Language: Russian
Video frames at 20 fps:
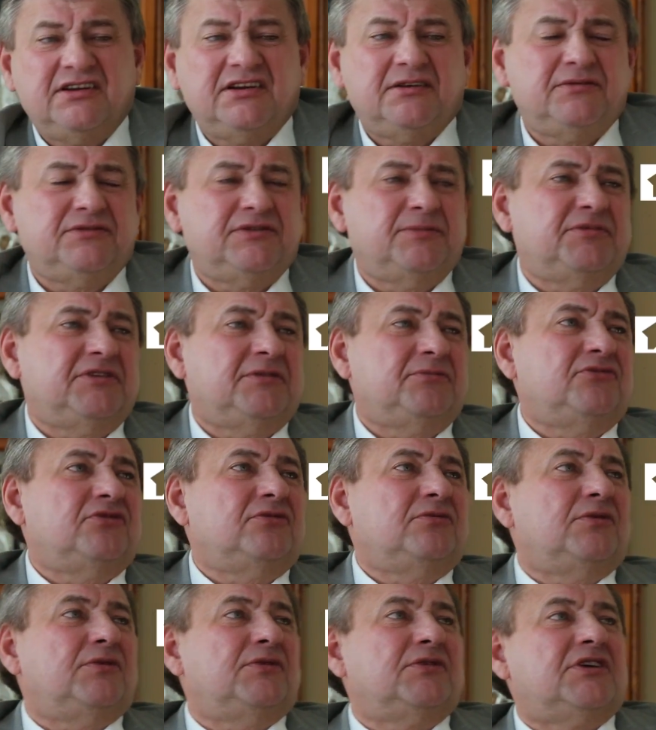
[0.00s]
Я об этом прям
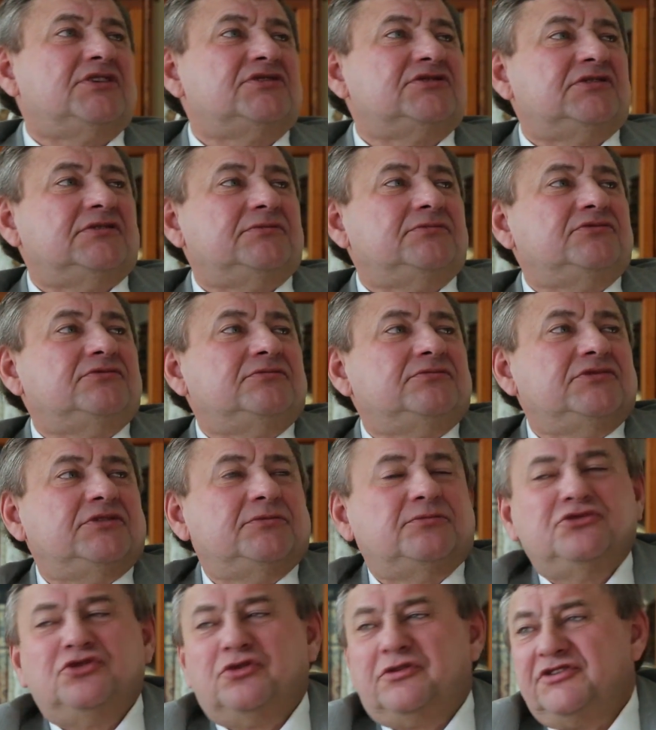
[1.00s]
думал, конечно. Ну, у
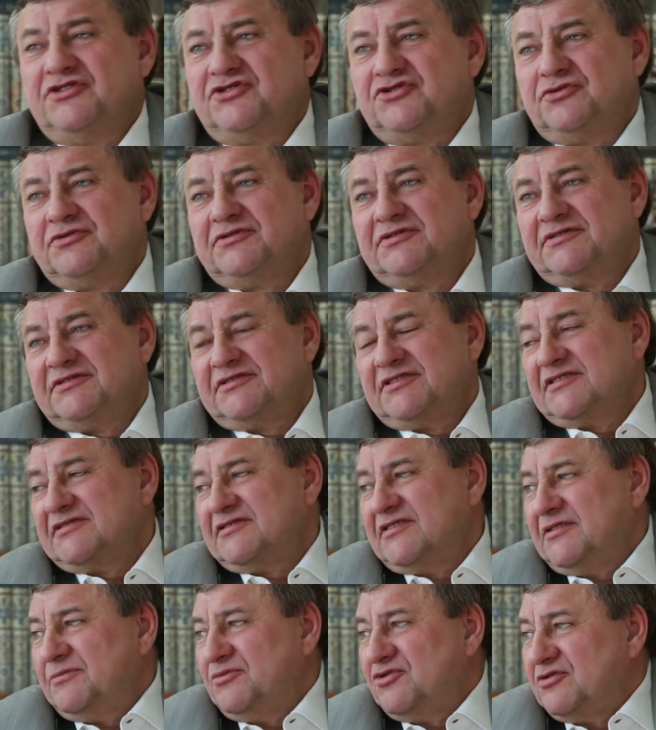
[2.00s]
меня много есть чего
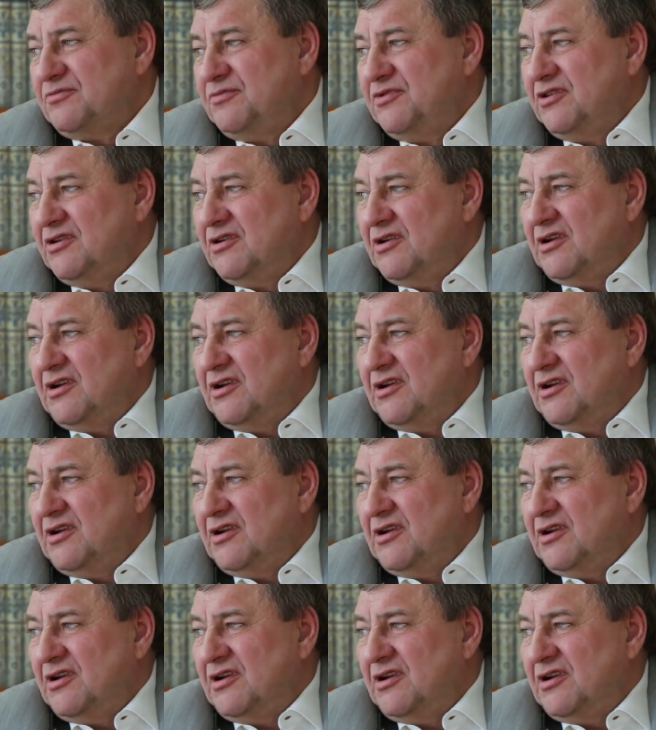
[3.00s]
сказать, может быть.